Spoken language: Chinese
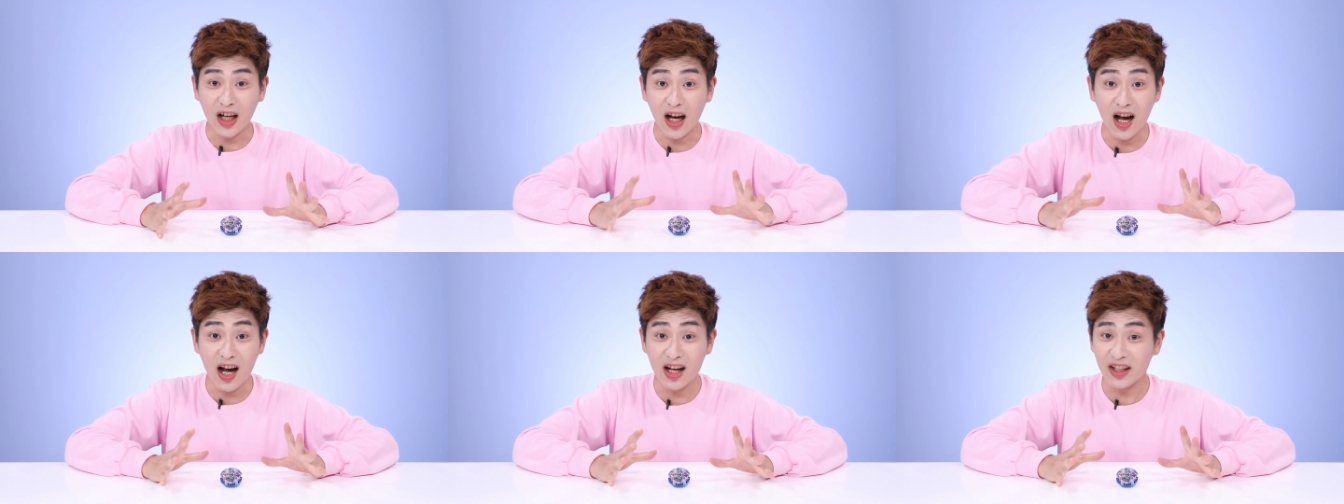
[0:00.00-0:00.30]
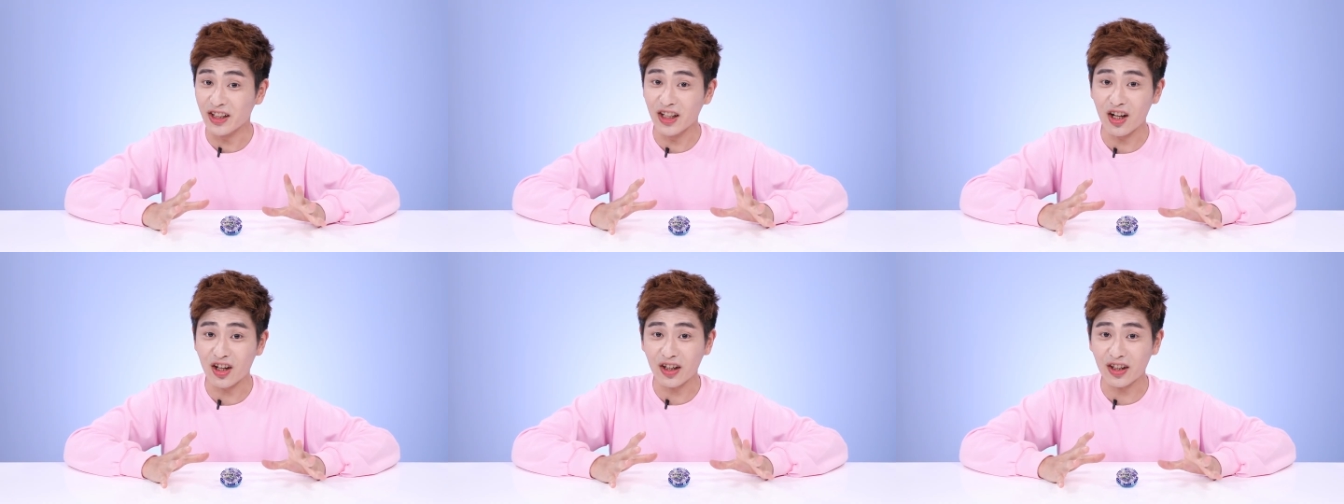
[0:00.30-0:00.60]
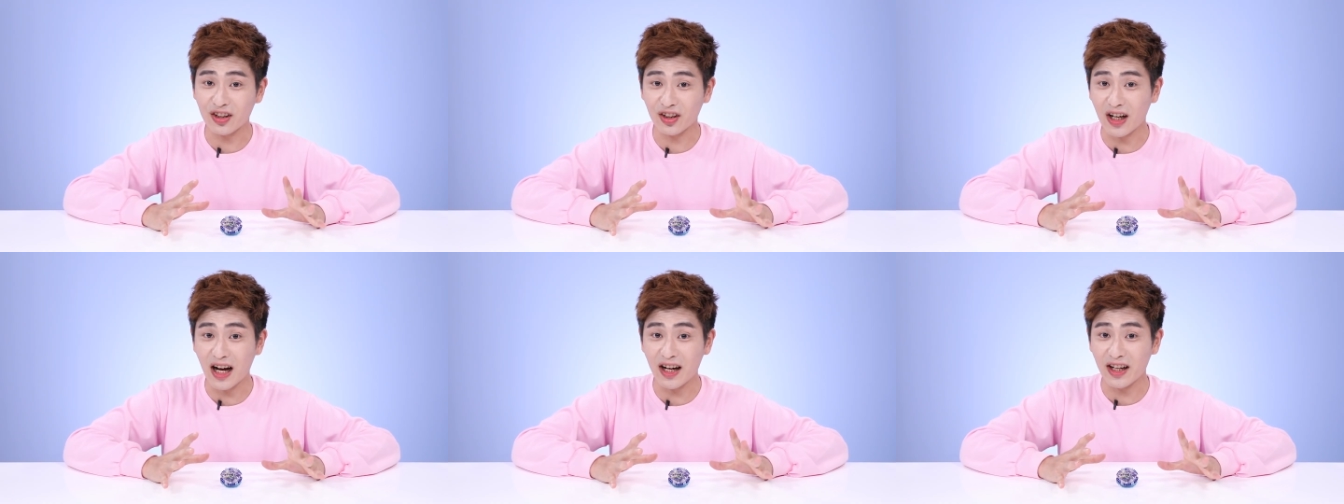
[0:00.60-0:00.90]
站，朋
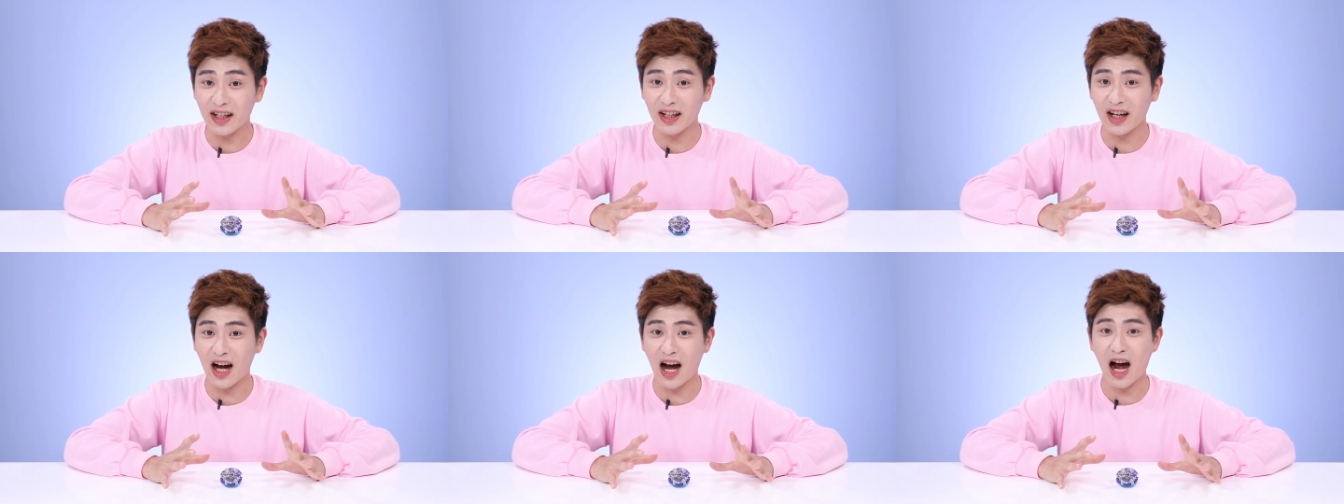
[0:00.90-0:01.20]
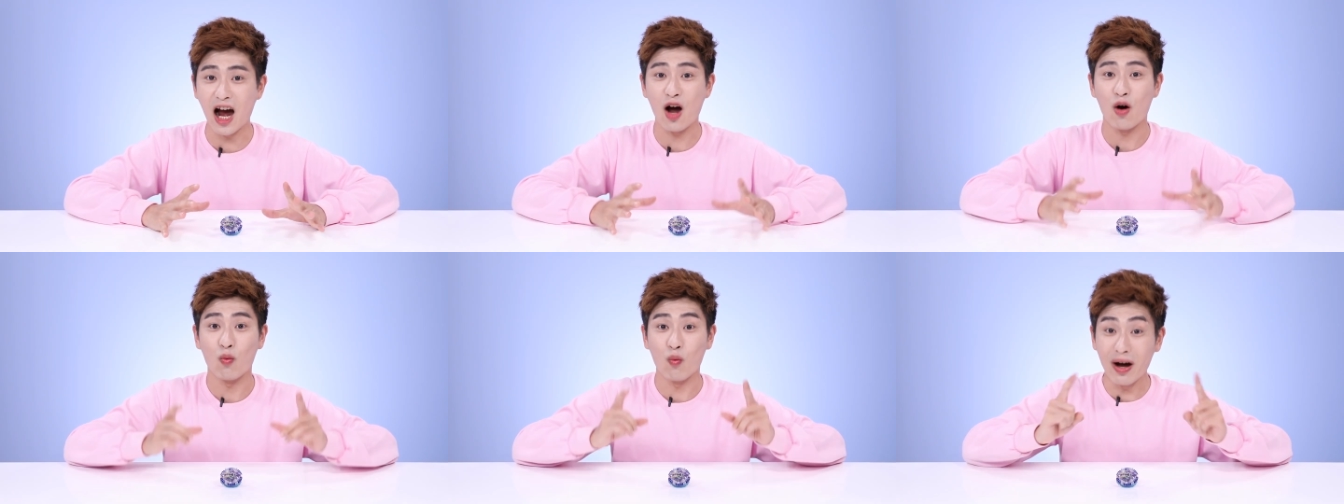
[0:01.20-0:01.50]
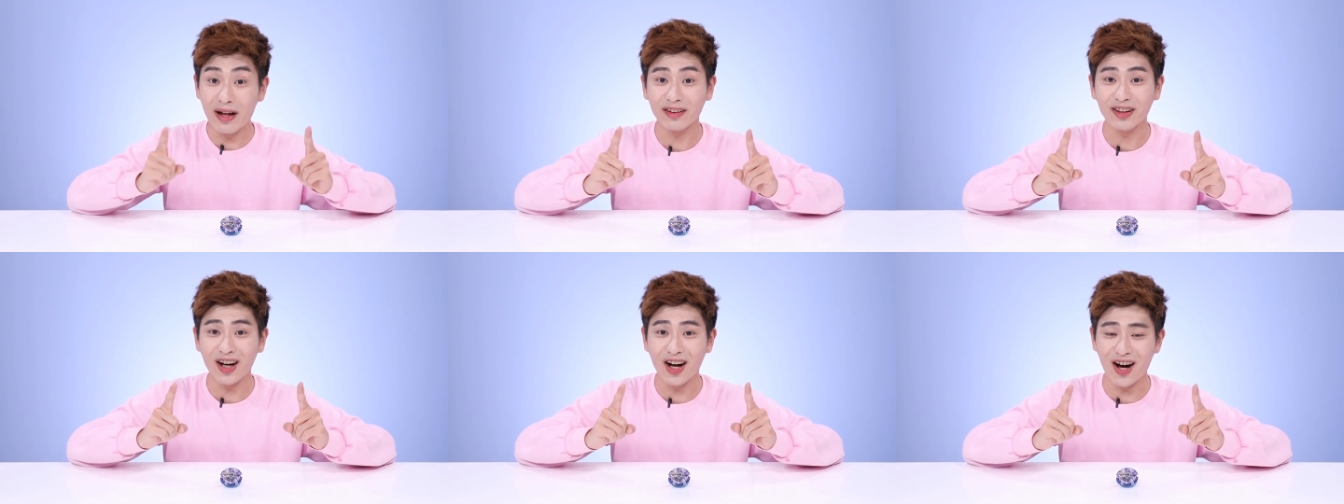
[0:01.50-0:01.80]
友们，江一
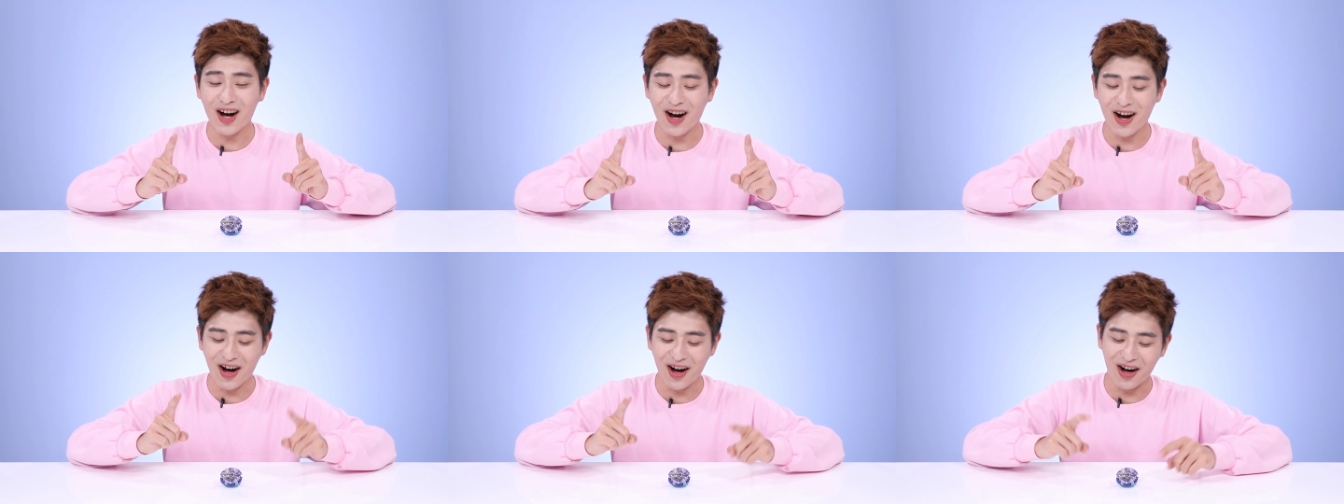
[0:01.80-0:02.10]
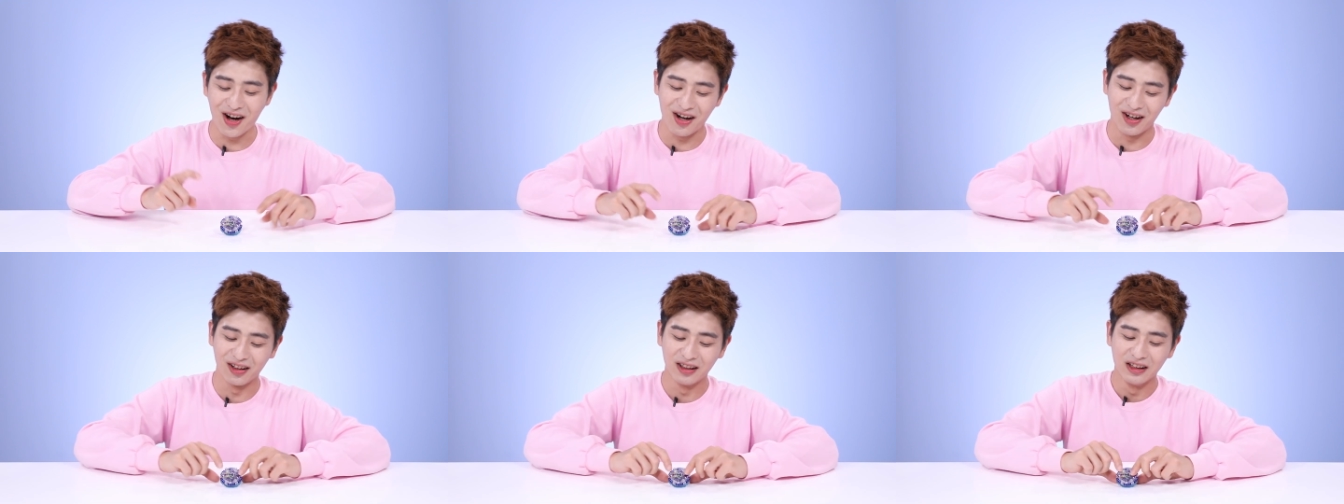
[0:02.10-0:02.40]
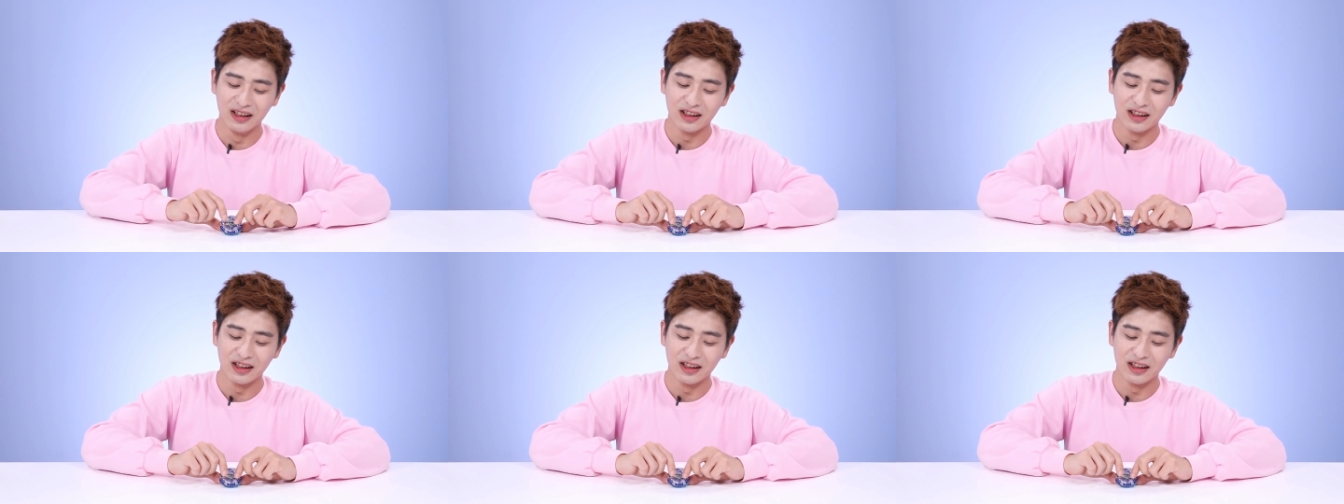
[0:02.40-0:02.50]
组装好了。